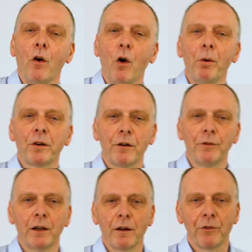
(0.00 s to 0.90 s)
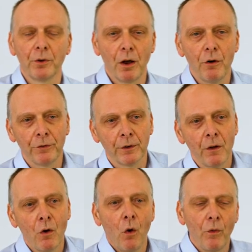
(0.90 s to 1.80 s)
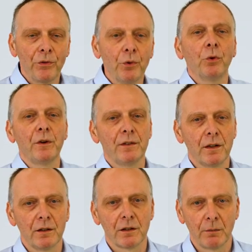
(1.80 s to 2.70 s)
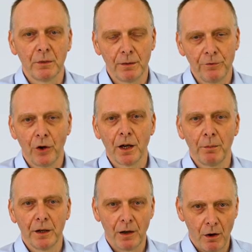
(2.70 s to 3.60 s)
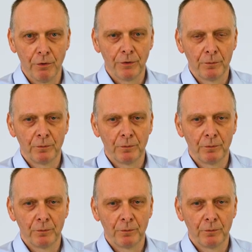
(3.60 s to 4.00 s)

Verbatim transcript: Roboter fängt an zu laufen und synchronisiert sich dann mit dem Förderband auf.